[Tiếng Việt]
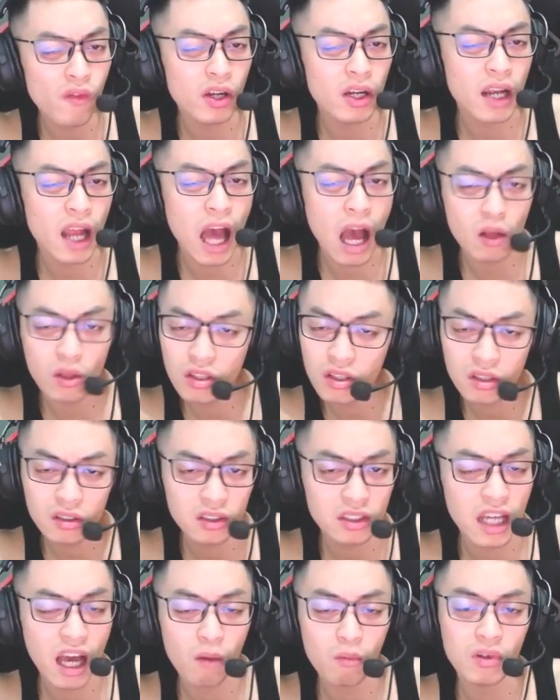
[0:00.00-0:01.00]
phần nào chứ
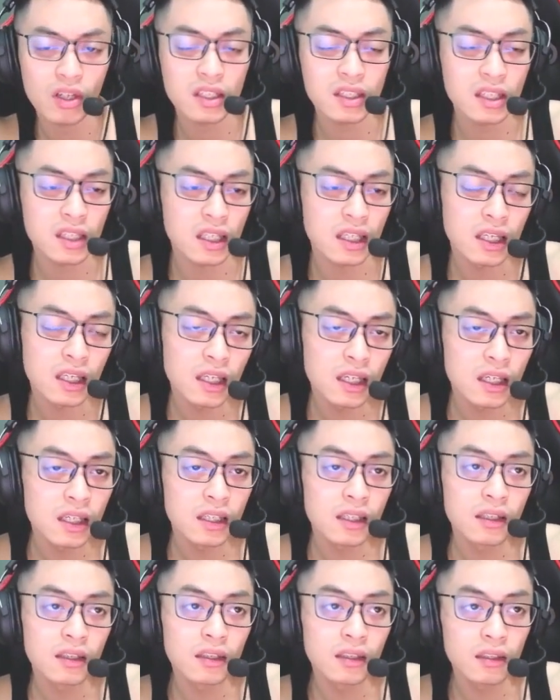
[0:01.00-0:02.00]
chả học được cái gì
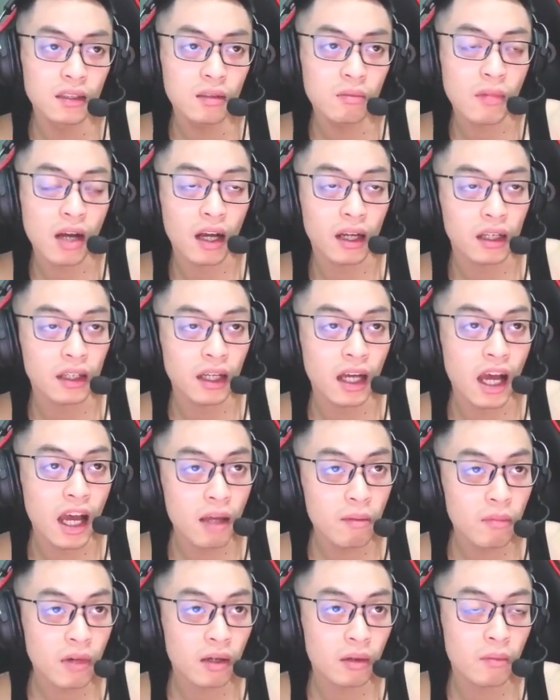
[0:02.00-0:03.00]
nhưng mà cái
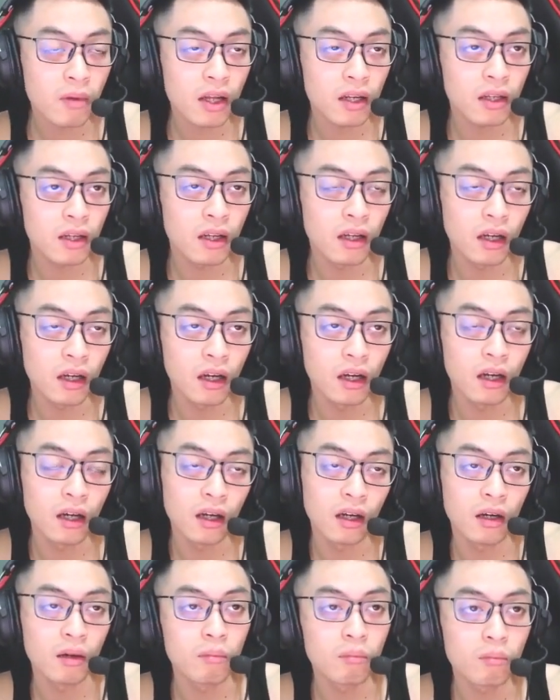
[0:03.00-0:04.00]
mà các bạn
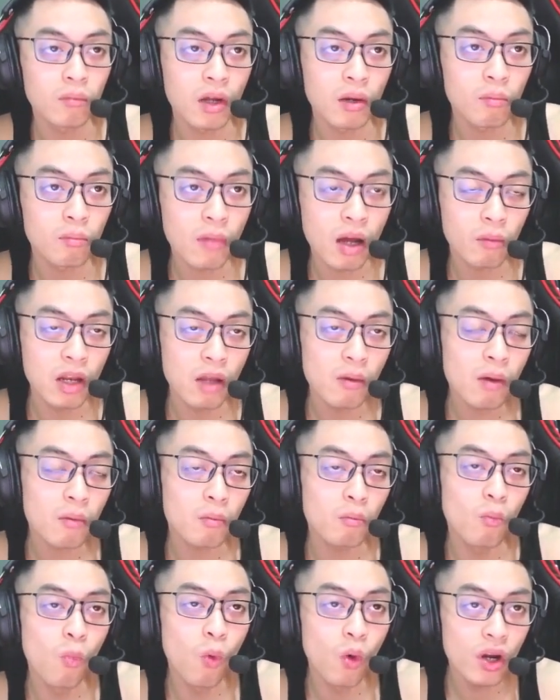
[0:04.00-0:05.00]
uh, nếu
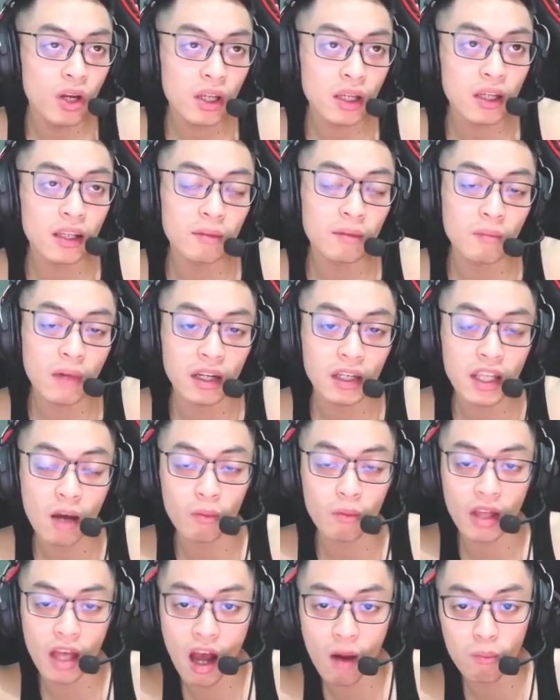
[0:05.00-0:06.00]
bạn muốn ấy bạn đi học
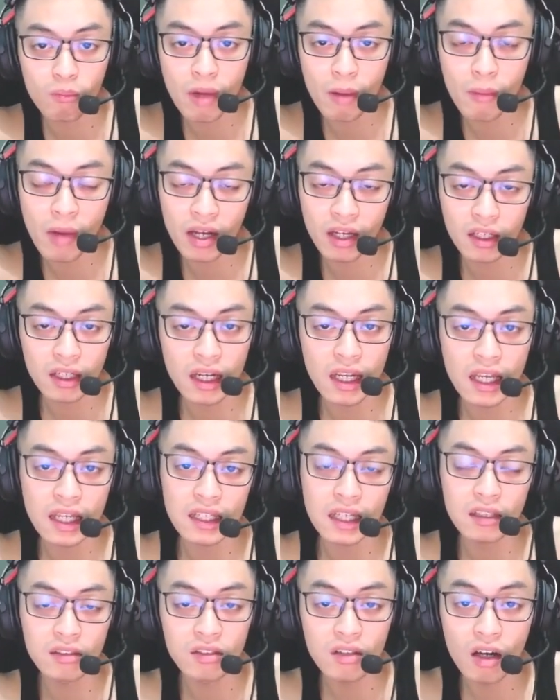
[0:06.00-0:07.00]
đại học mà bạn để ra
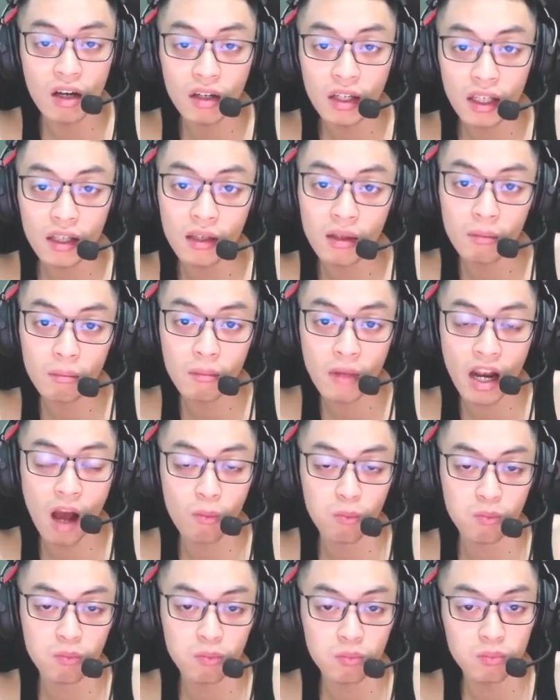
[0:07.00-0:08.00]
trường ấy bạn học
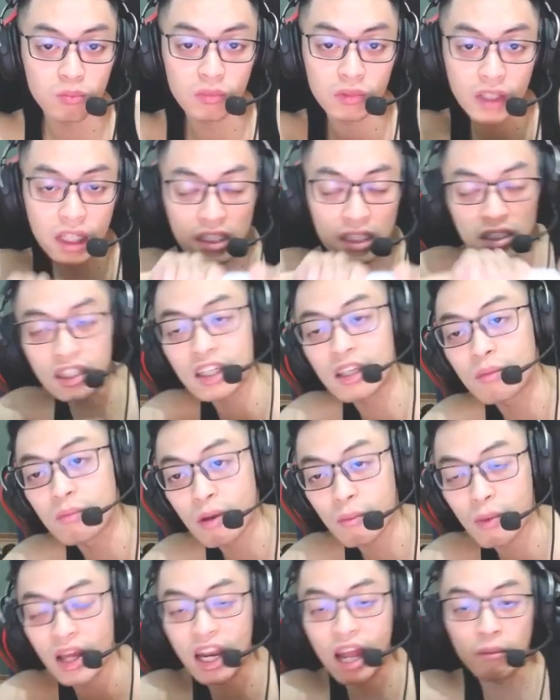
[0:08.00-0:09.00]
cái gì mà
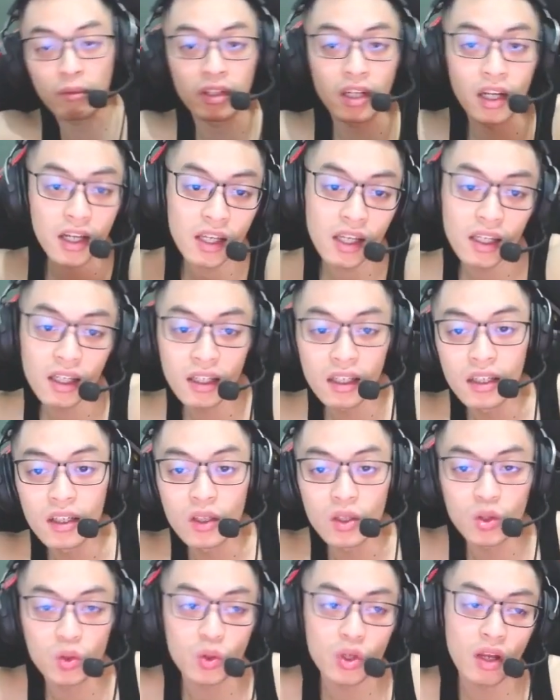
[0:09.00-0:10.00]
bạn làm cái đấy
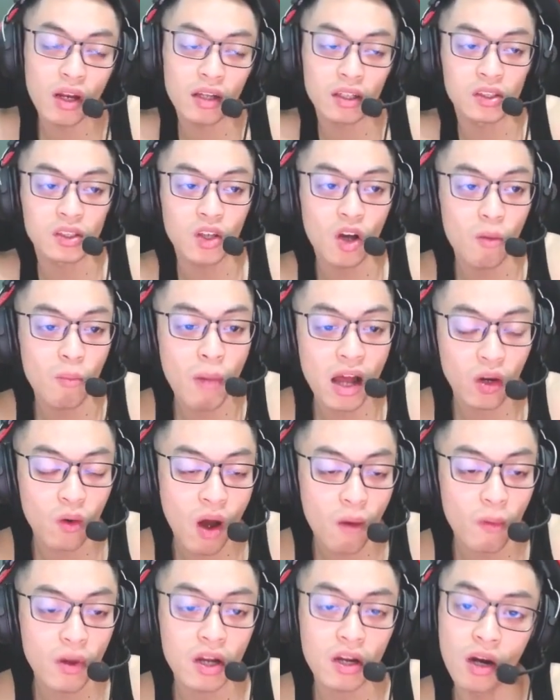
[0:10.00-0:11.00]
đấy là do bạn có
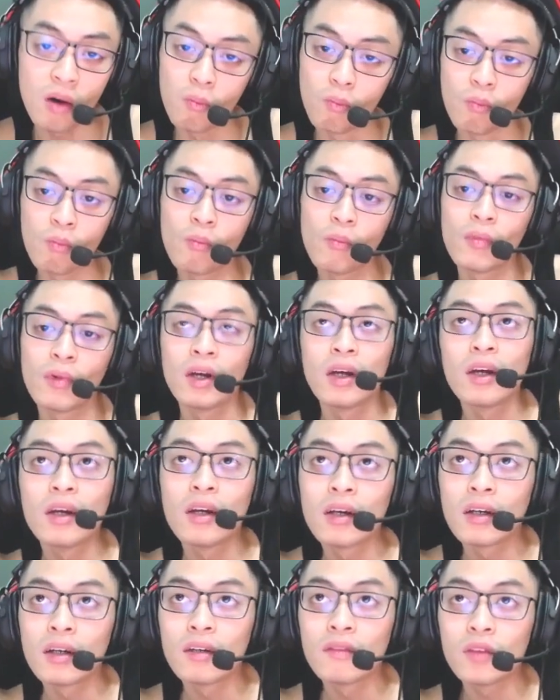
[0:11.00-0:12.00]
học hay không
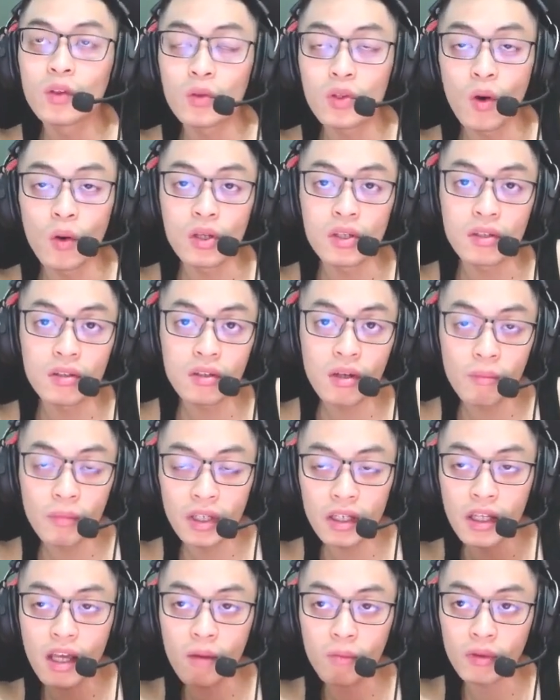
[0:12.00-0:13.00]
ví dụ như hồi xưa mình
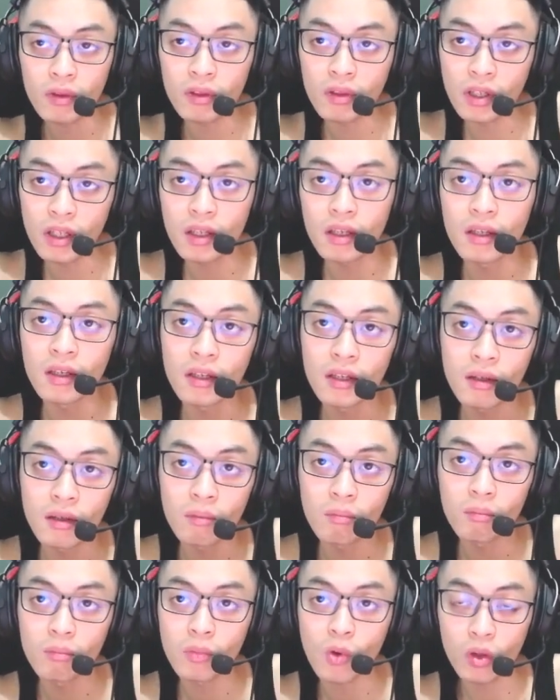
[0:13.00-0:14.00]
đi học đấy
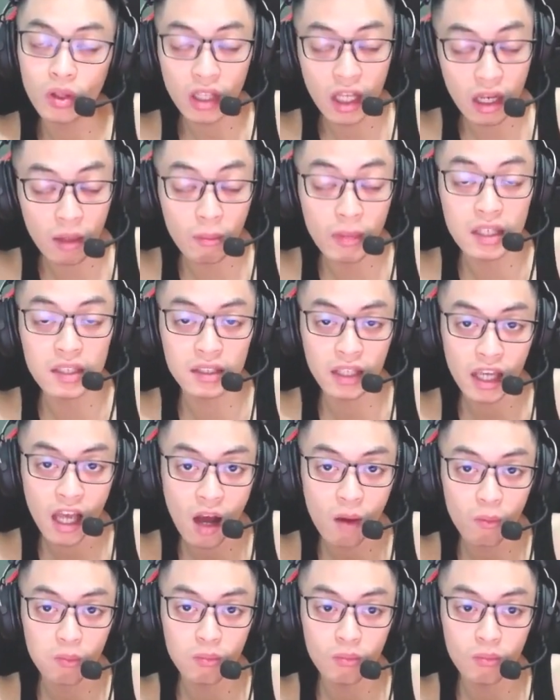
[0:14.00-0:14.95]
có thể là mình sẽ học